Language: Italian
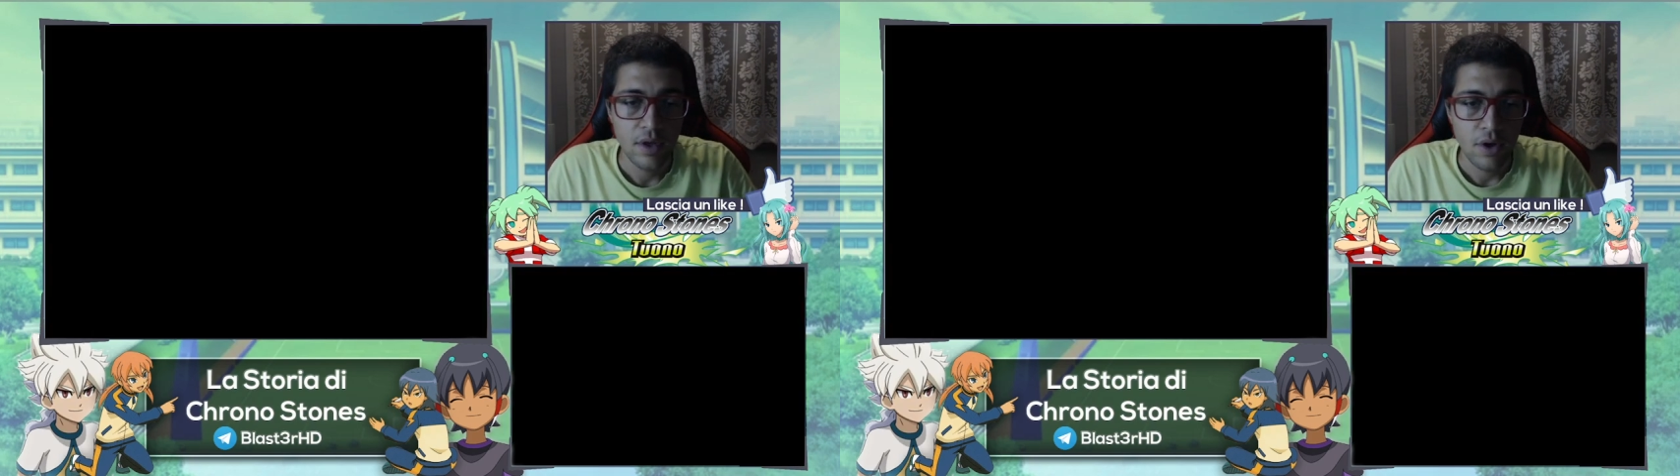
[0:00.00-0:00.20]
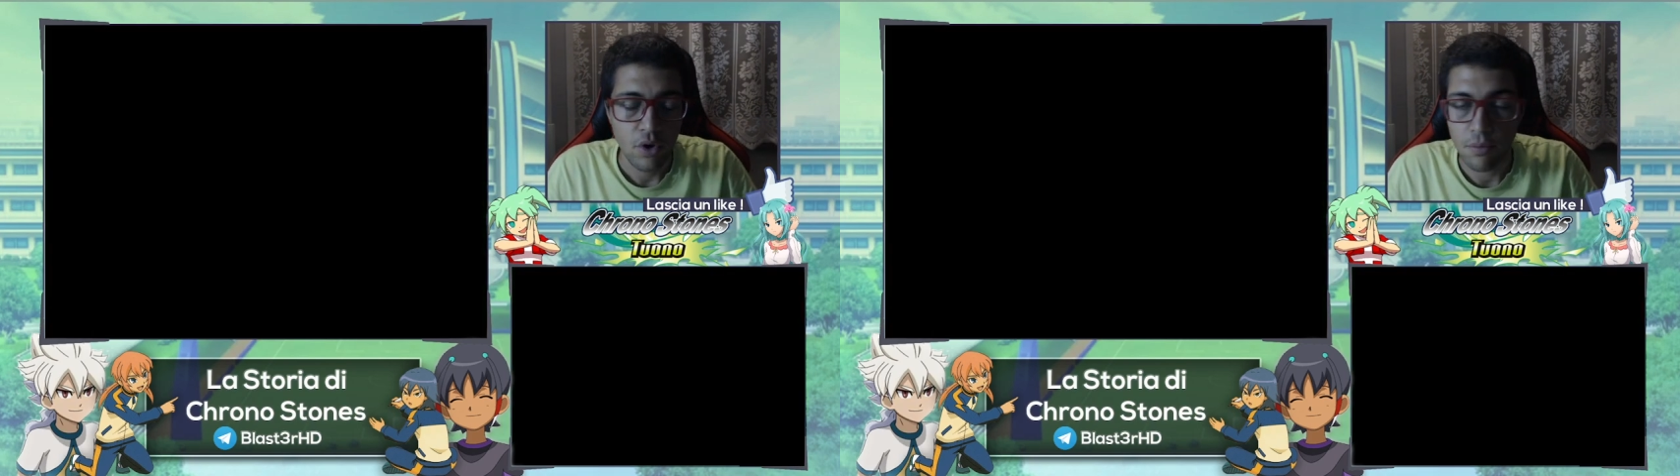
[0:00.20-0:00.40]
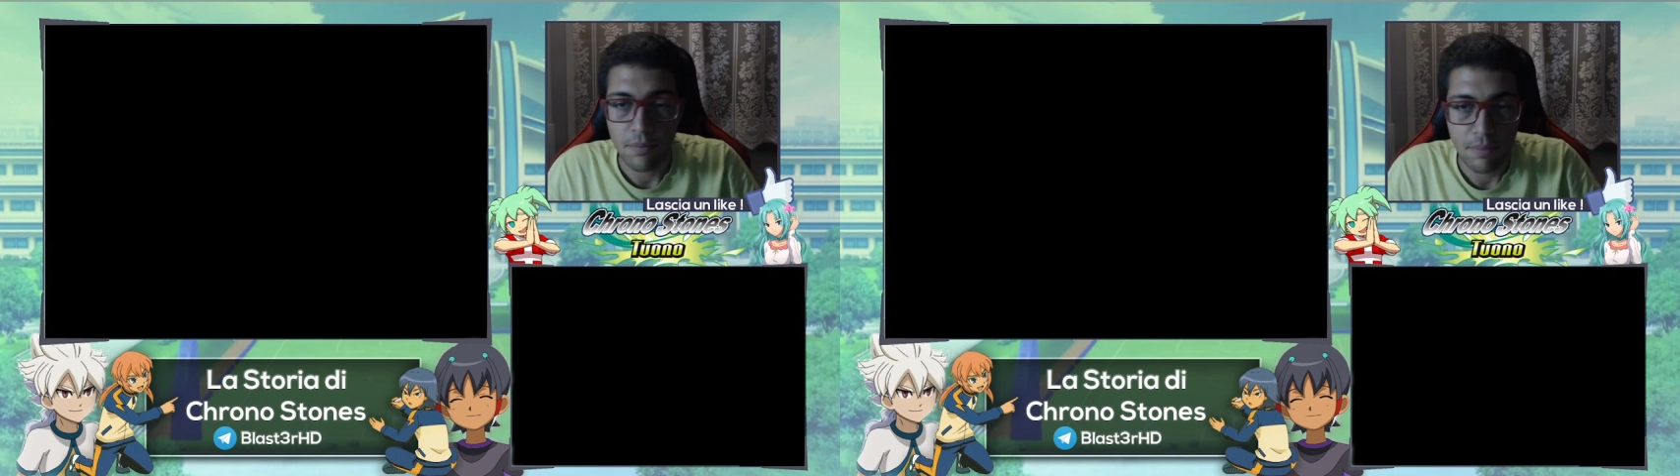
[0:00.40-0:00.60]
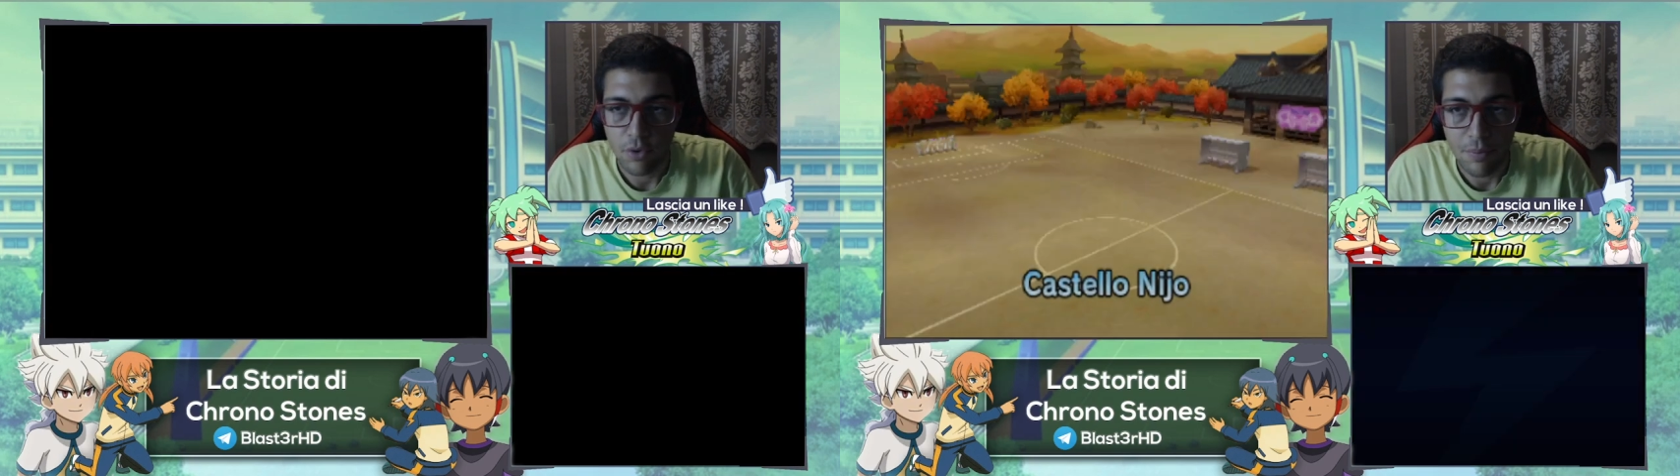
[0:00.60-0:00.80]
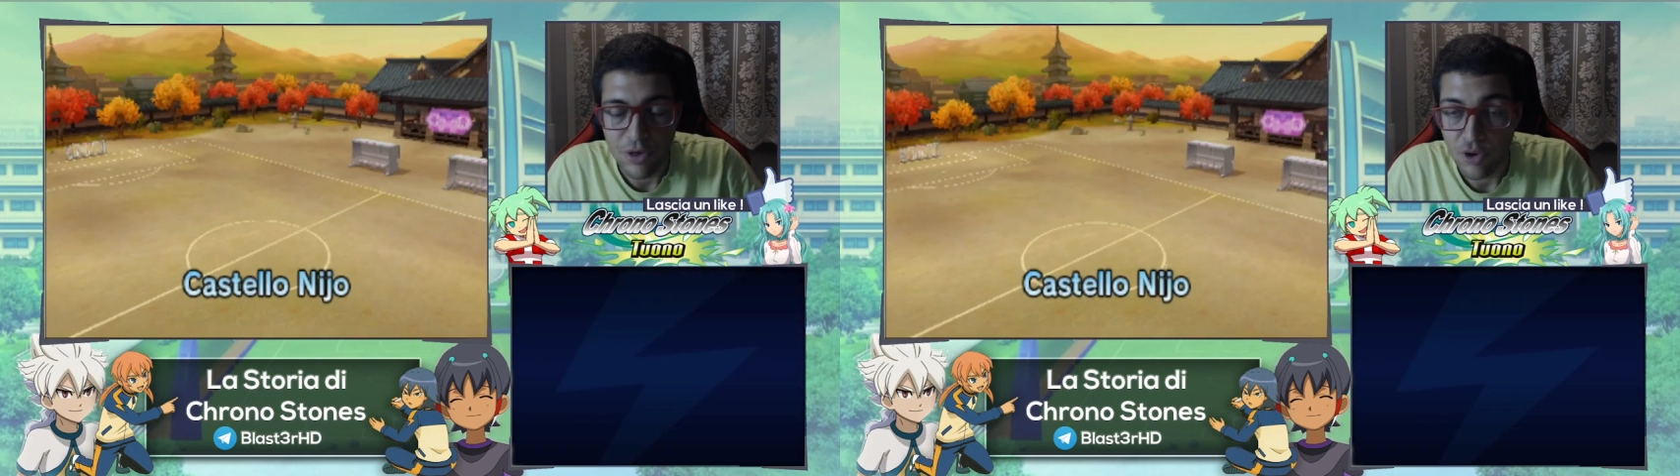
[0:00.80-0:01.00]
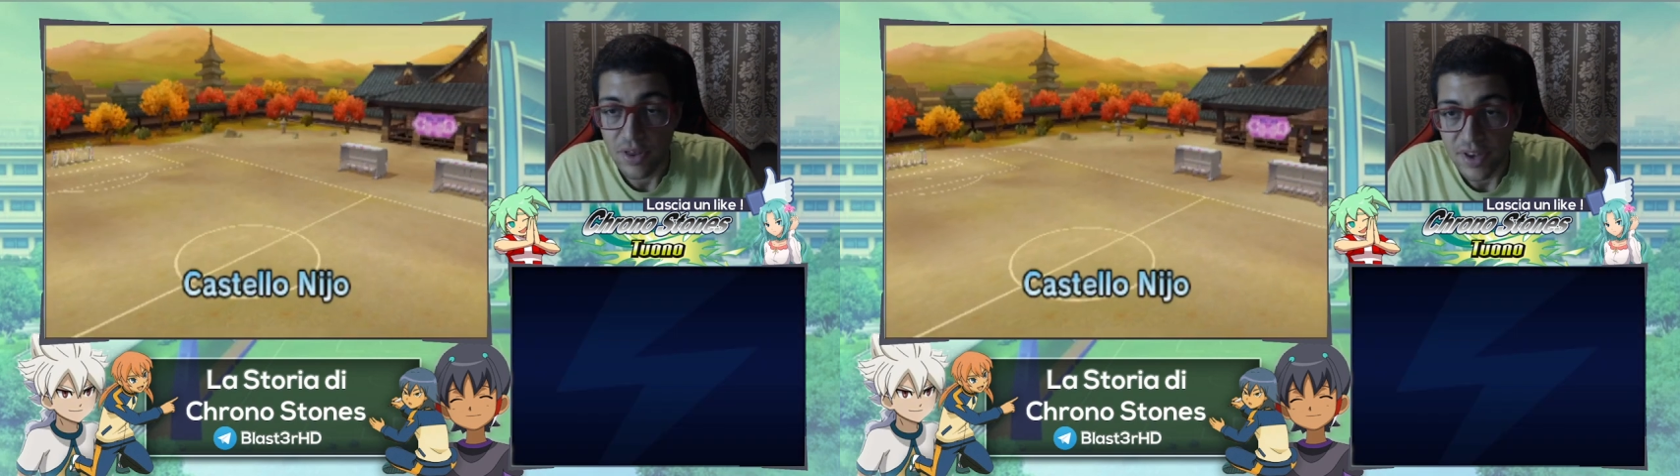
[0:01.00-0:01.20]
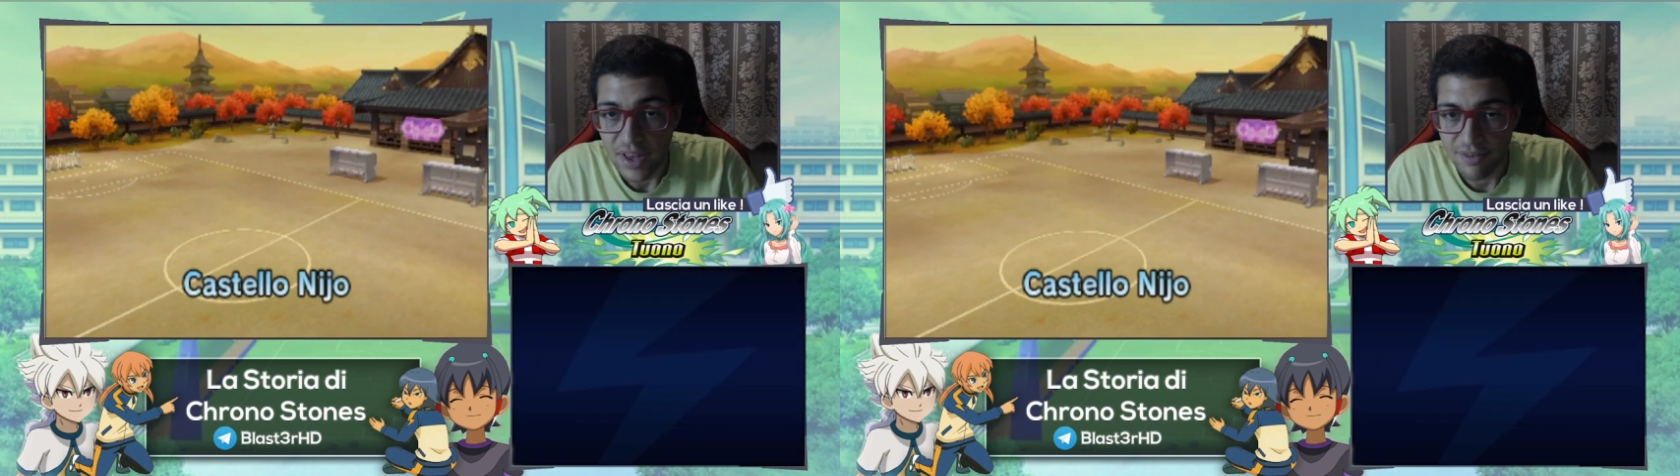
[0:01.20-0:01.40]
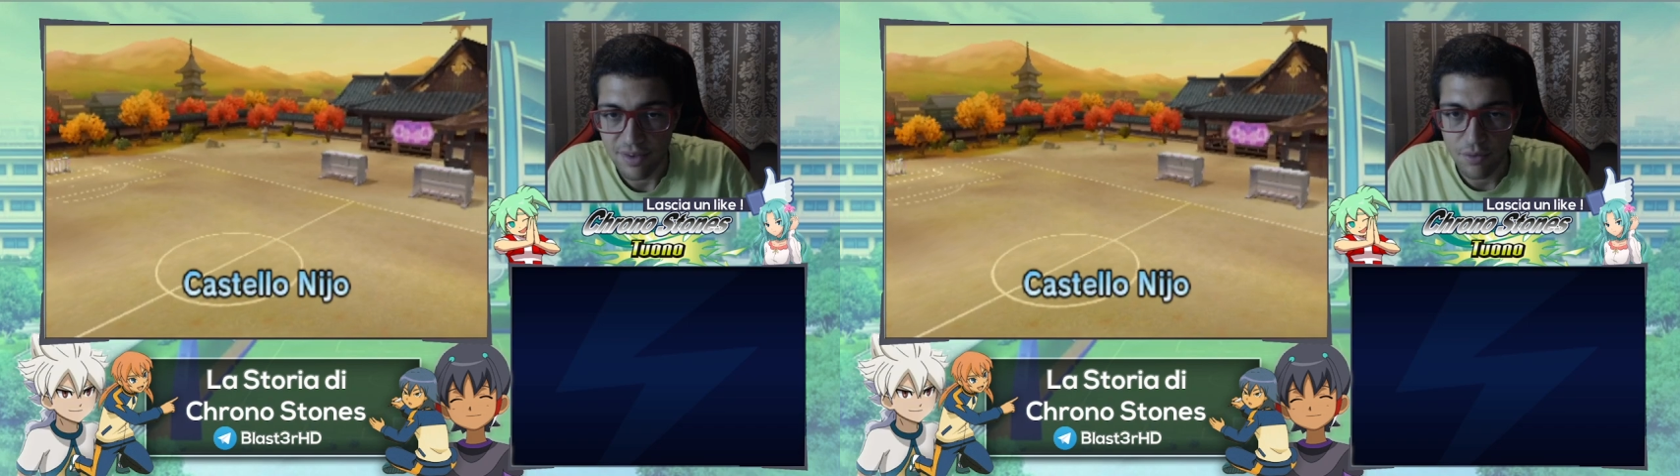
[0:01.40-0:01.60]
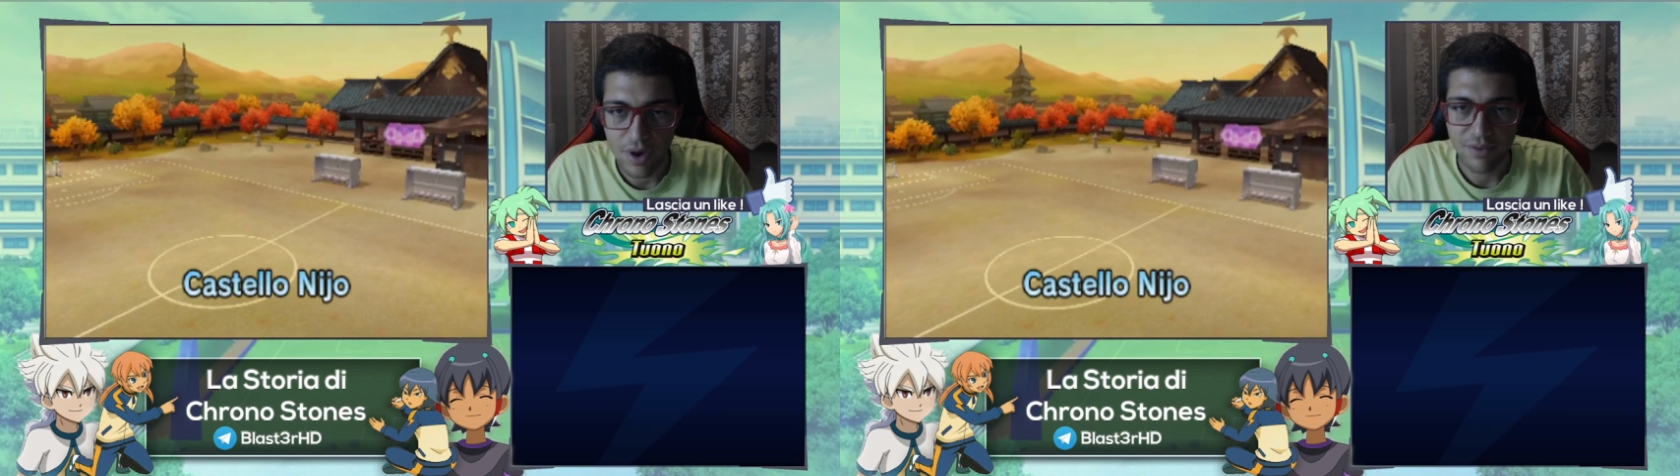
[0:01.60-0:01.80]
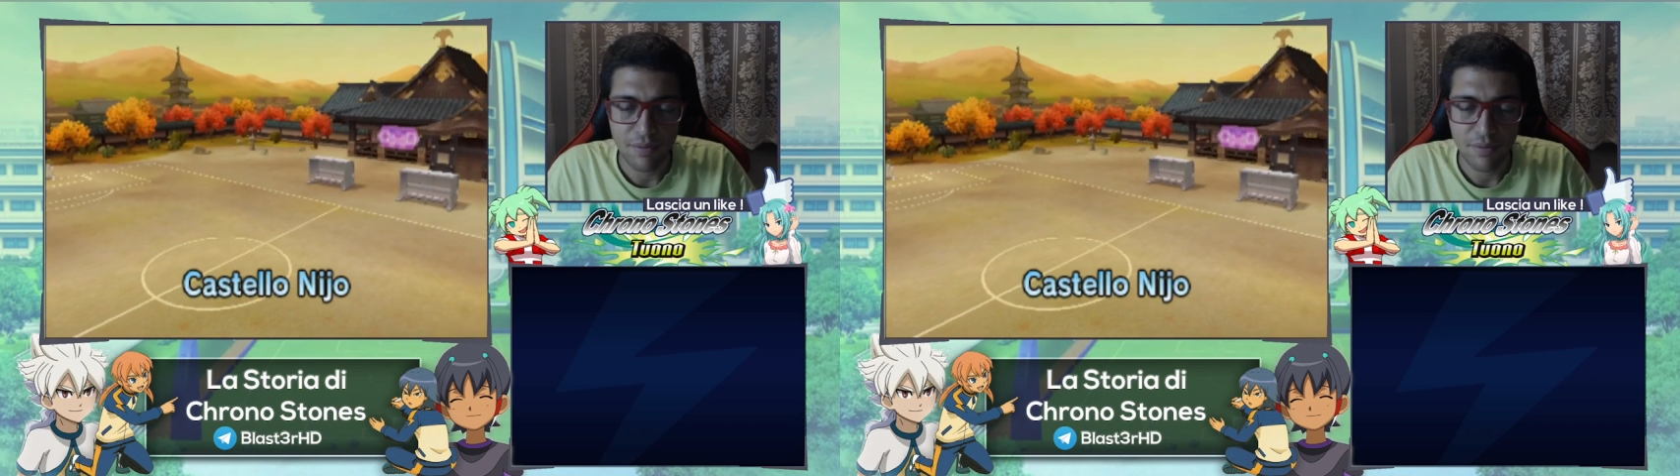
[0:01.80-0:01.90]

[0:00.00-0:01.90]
Con, con maggior interesse quasi,